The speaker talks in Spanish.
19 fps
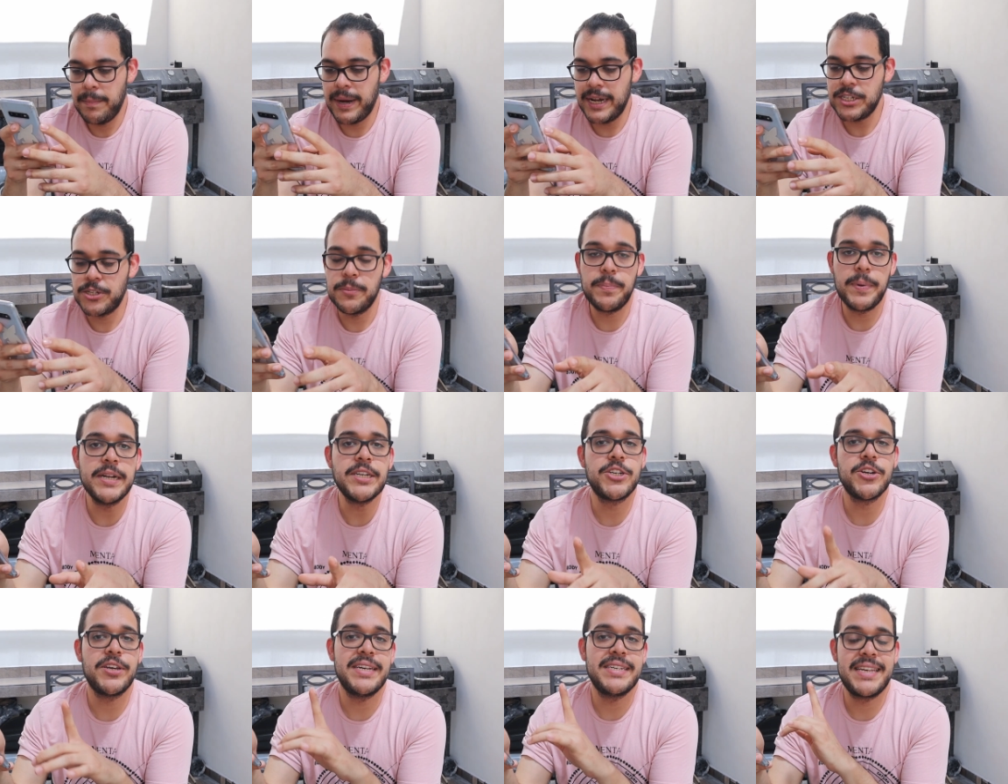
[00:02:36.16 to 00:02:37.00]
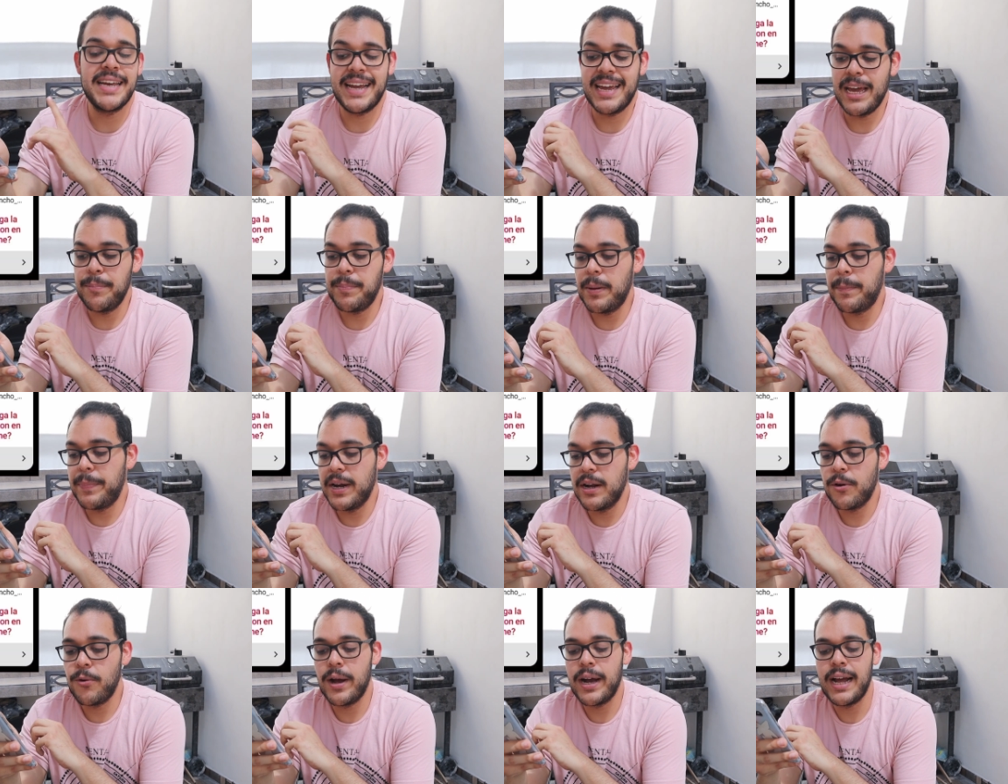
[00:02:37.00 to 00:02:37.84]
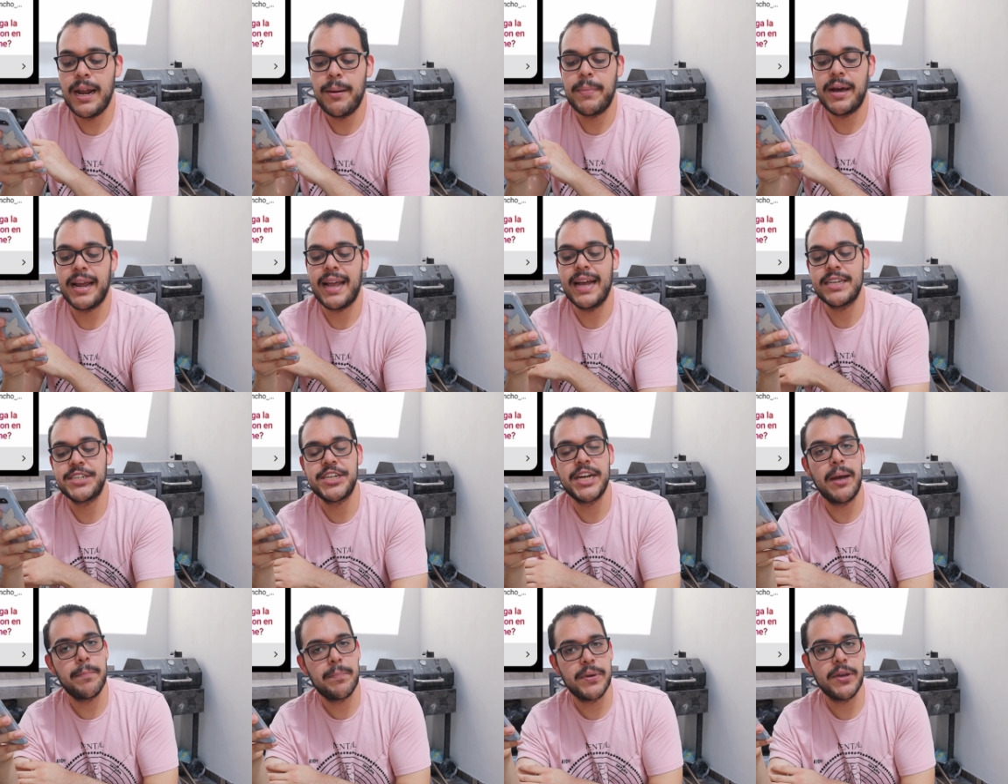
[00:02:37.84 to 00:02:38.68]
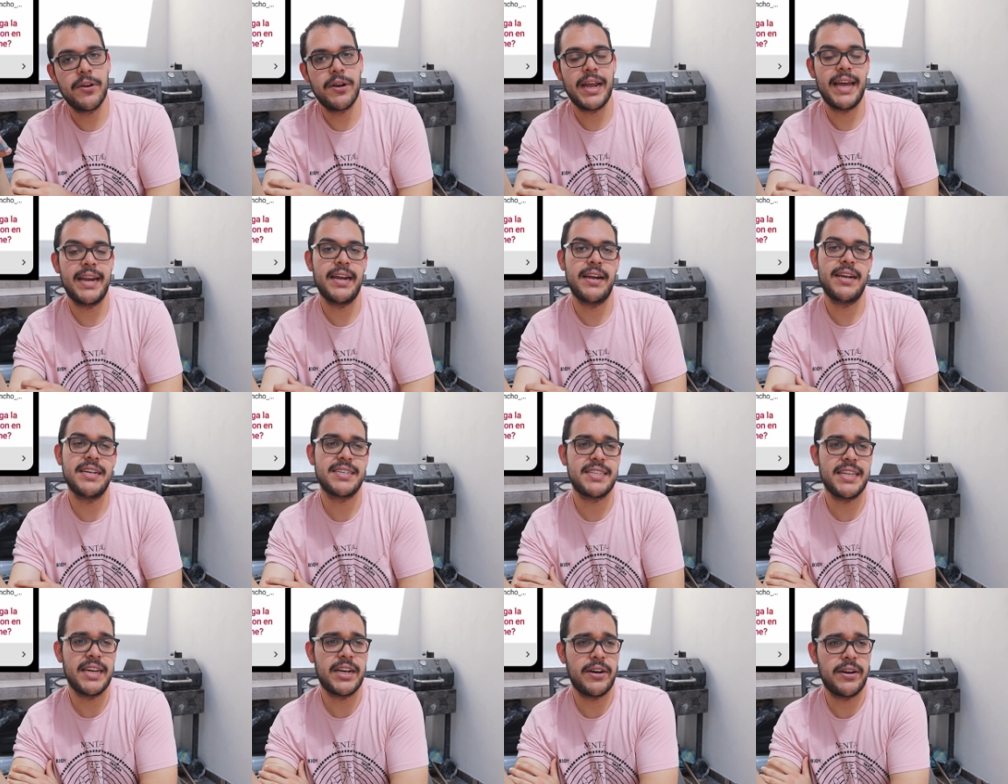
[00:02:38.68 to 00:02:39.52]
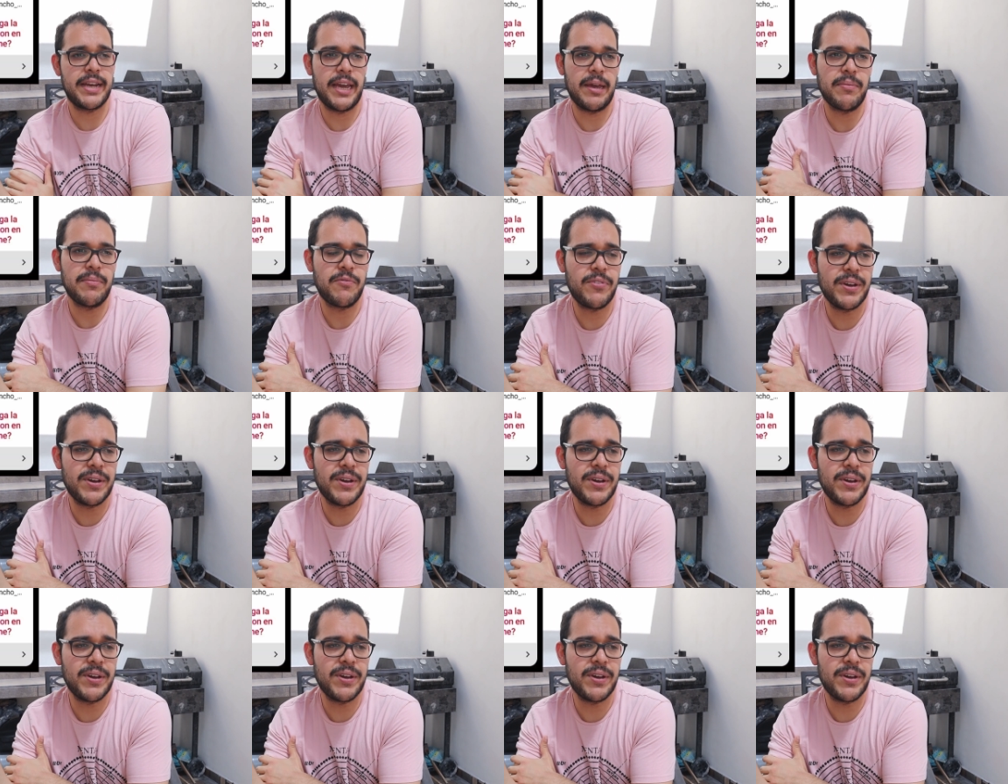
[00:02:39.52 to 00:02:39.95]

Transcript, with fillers: Pancho Pancho dice qué papel juega la marca Champion en el sneaker game.